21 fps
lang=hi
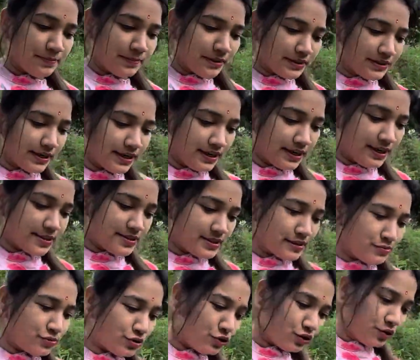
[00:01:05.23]
पगडंडी से हम
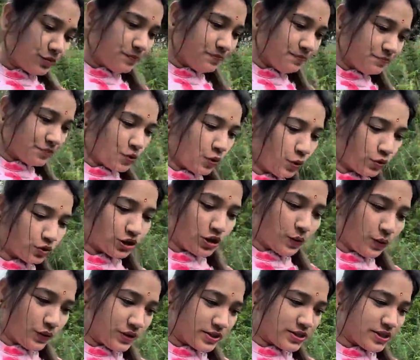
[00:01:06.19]
लोग होते
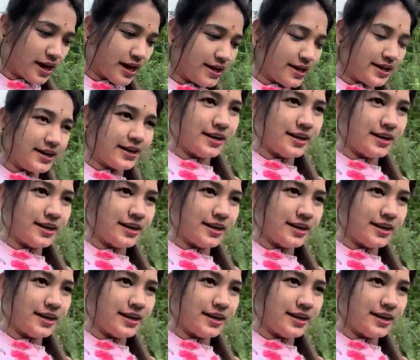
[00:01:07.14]
हुए जा रहे